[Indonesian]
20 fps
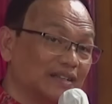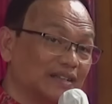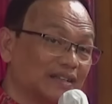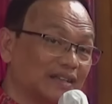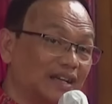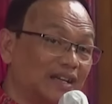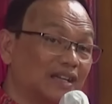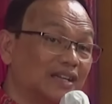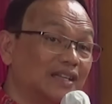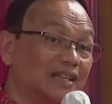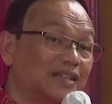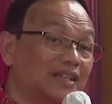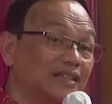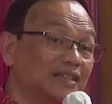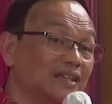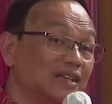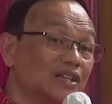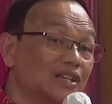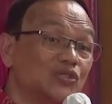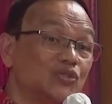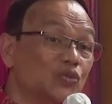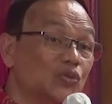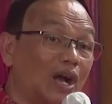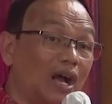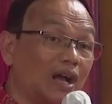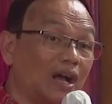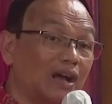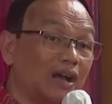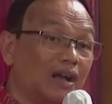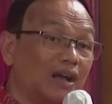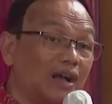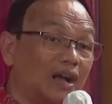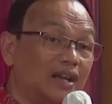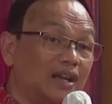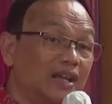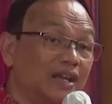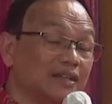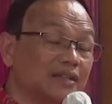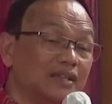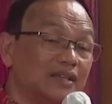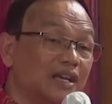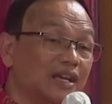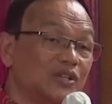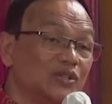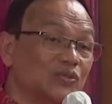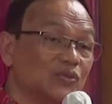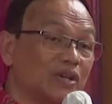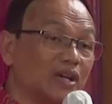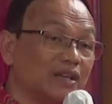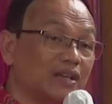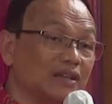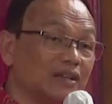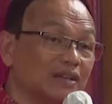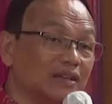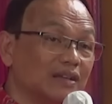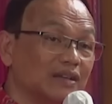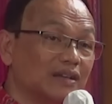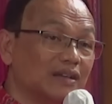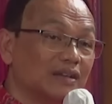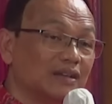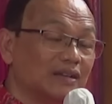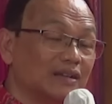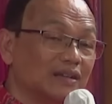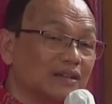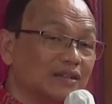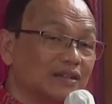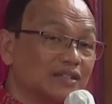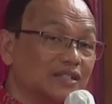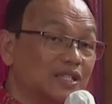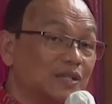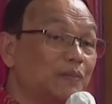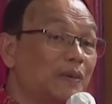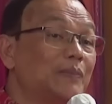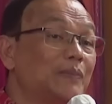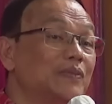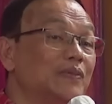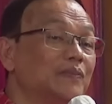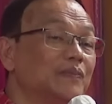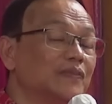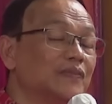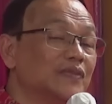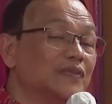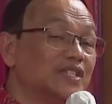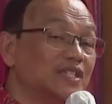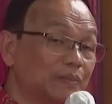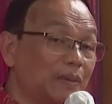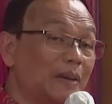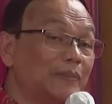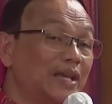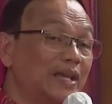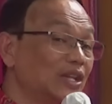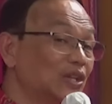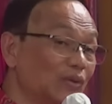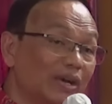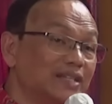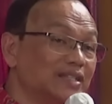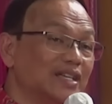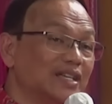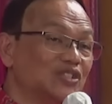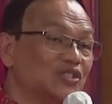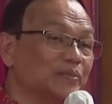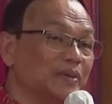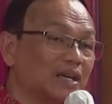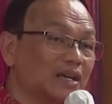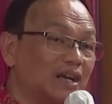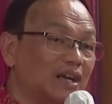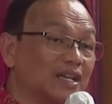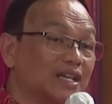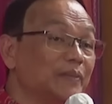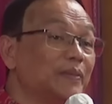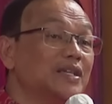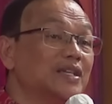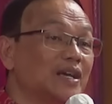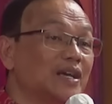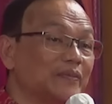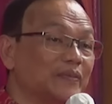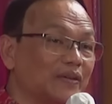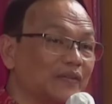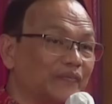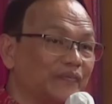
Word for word: Karena kita tidak suka, ada yang tidak disukai. Sebab sebabnya itu aja coba, akibatnya apa?